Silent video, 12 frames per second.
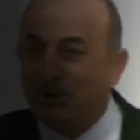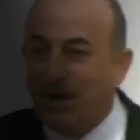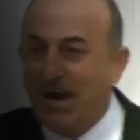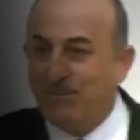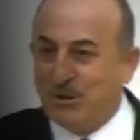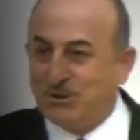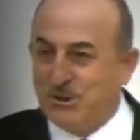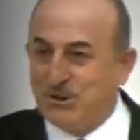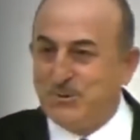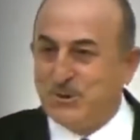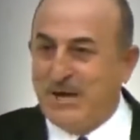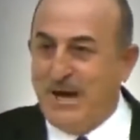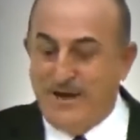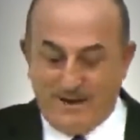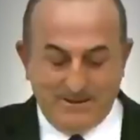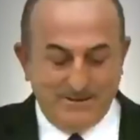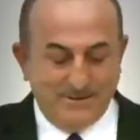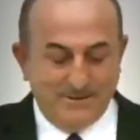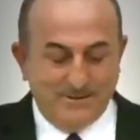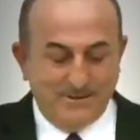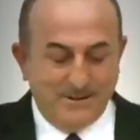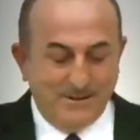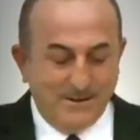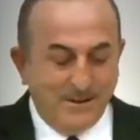söylemiyorsunuz burada?
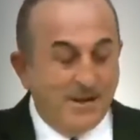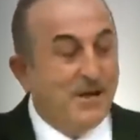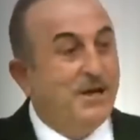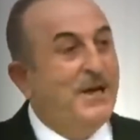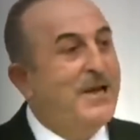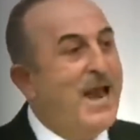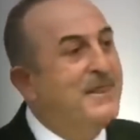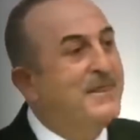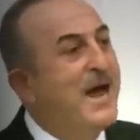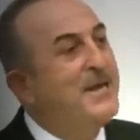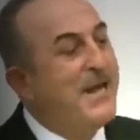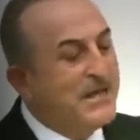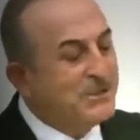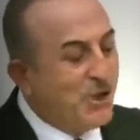İrlanda'yı niye